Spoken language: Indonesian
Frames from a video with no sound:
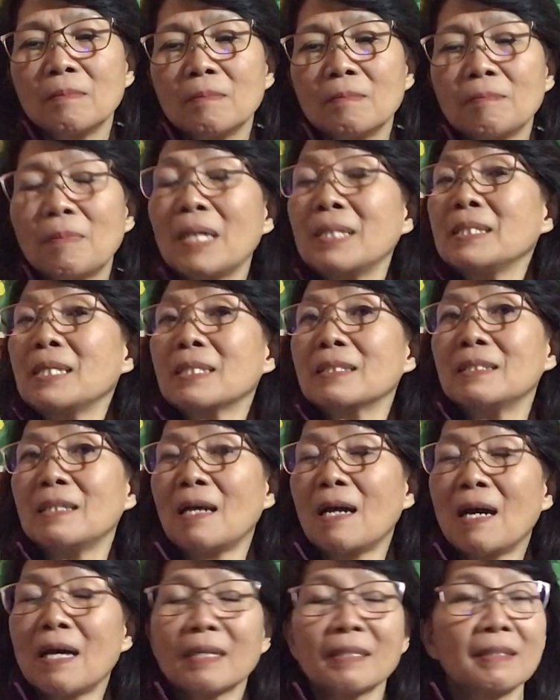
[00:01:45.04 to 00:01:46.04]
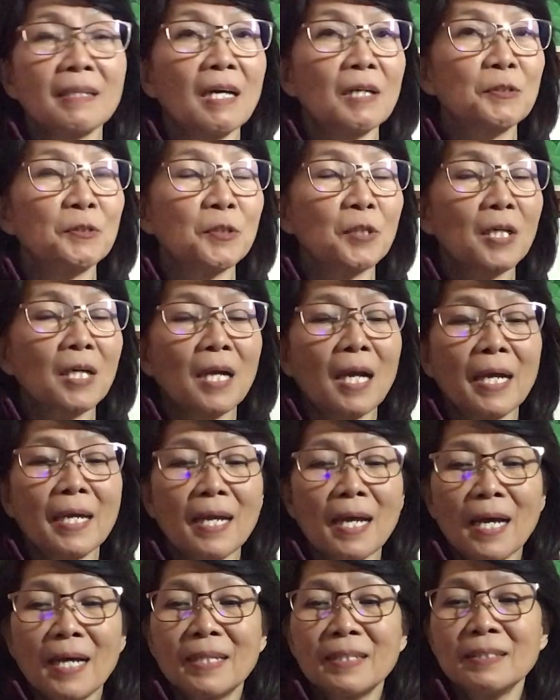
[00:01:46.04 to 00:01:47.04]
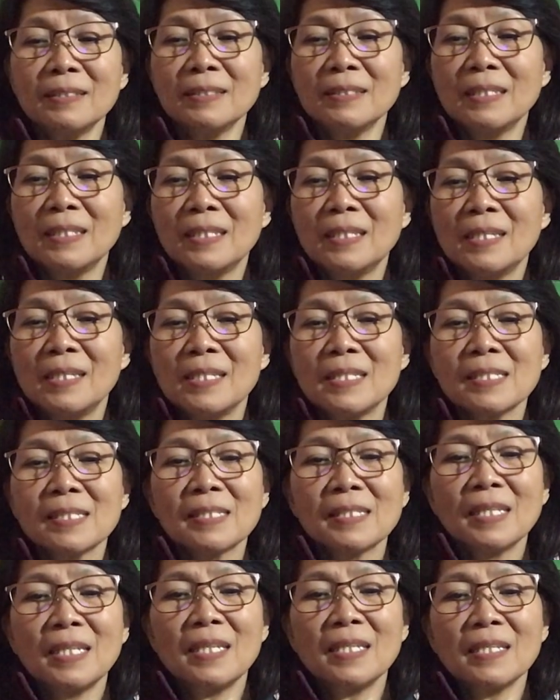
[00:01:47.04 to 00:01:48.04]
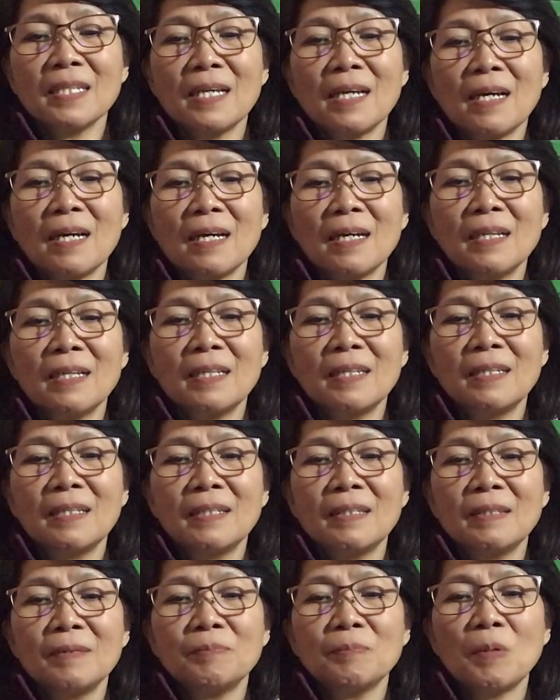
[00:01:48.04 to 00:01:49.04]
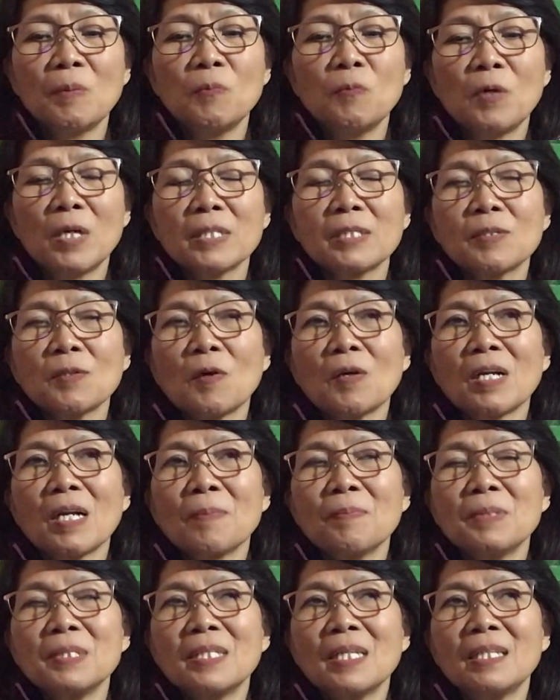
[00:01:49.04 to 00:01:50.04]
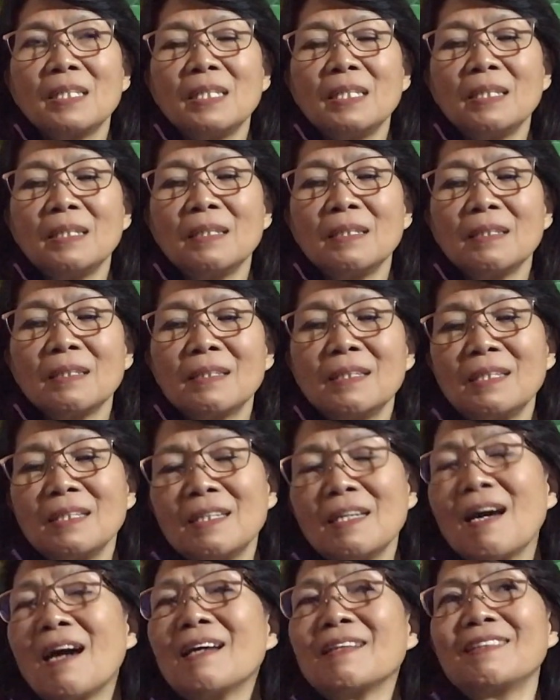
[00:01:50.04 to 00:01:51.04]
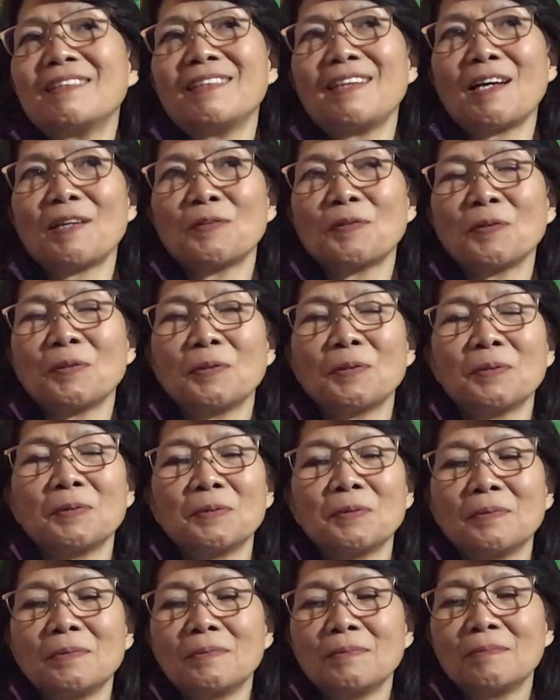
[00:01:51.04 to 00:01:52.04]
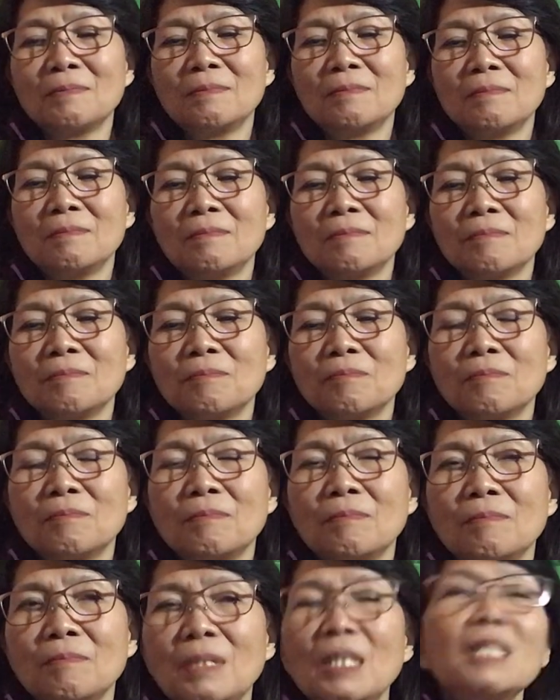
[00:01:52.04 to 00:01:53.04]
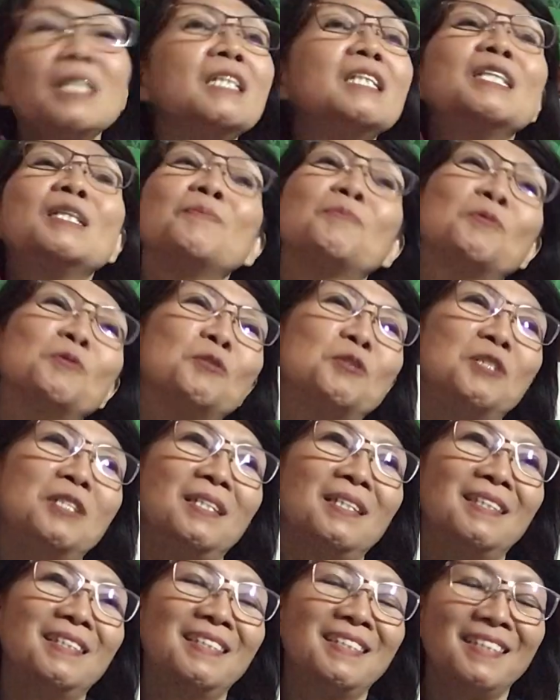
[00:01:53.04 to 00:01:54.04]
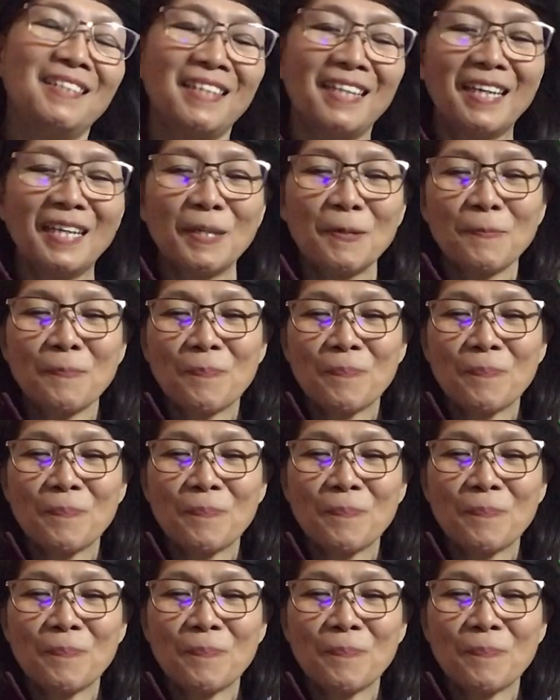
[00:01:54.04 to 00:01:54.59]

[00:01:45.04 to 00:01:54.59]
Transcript: banyaknya harta atau kekayaan sehingga membuat seorang menjadi tinggi hati atau ingin dipuji ya